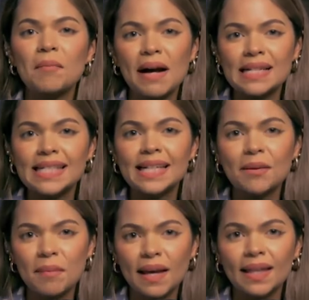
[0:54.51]
básica y
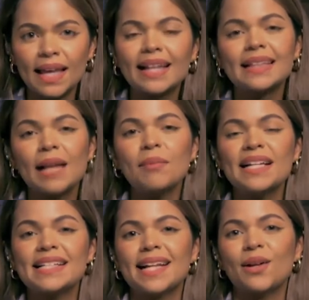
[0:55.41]
media del
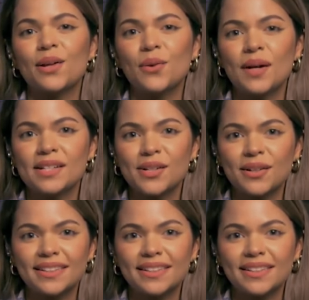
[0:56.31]
Ministerio de Educación.